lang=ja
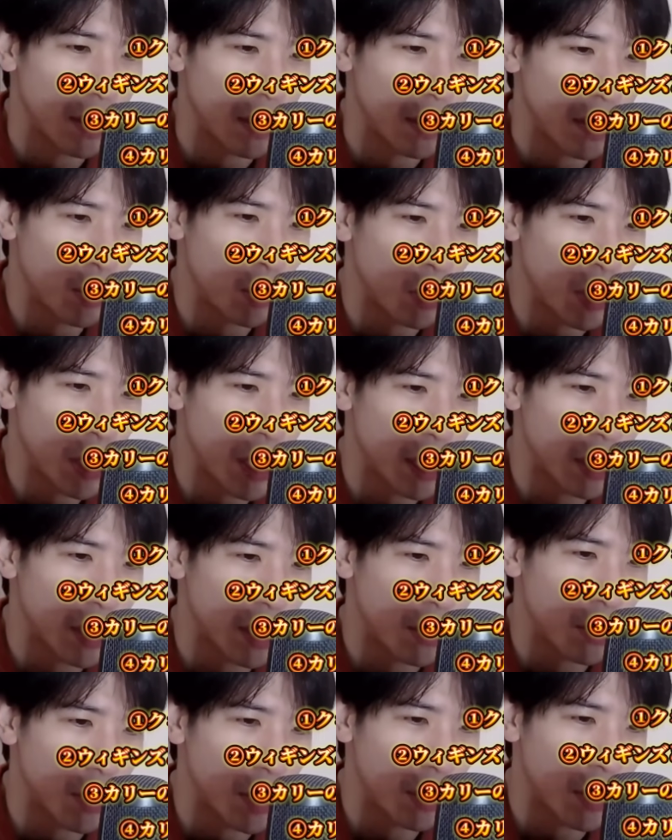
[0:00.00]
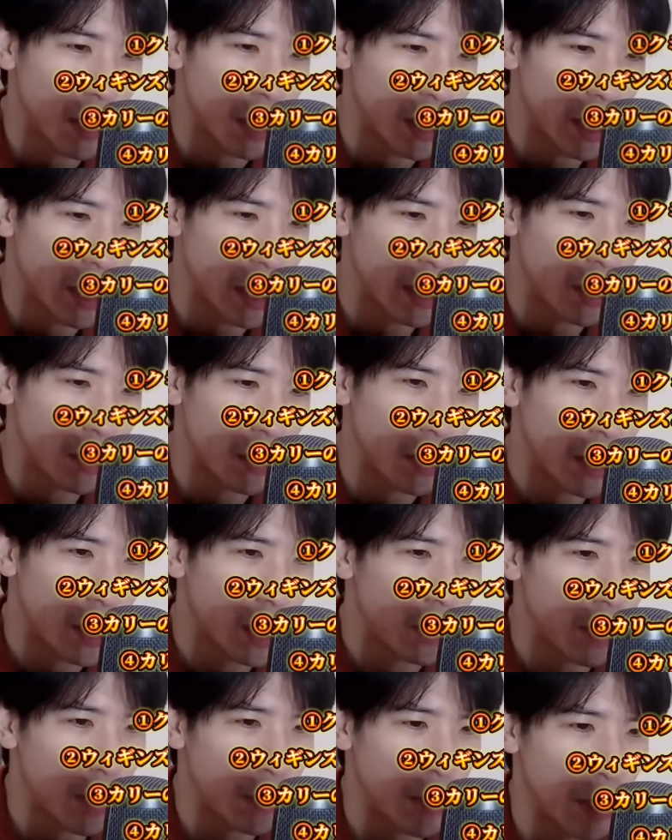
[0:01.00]
まあでもウォリアーズがトレード考えてるんで
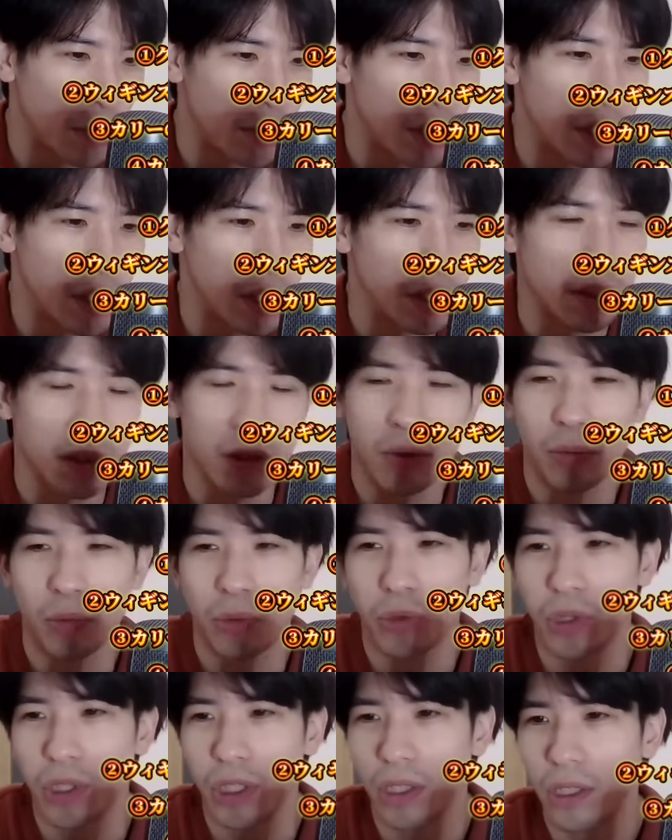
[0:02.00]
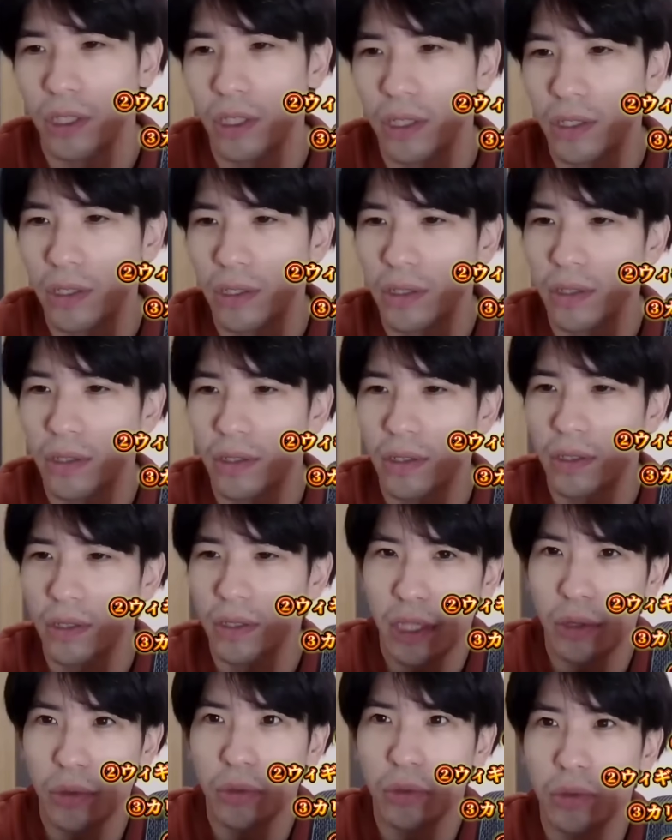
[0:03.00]
あればまあウィギンズとムーディーかなっ
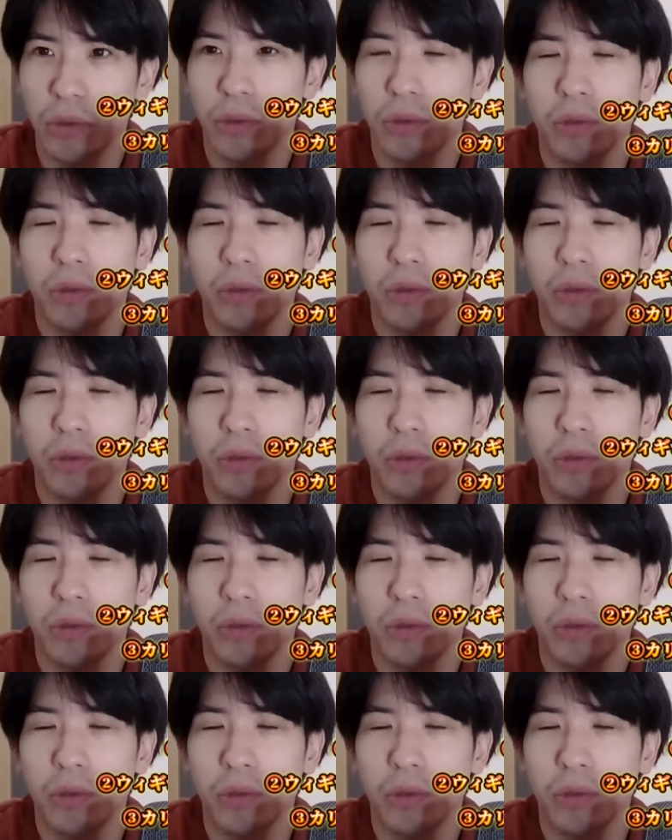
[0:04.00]
てい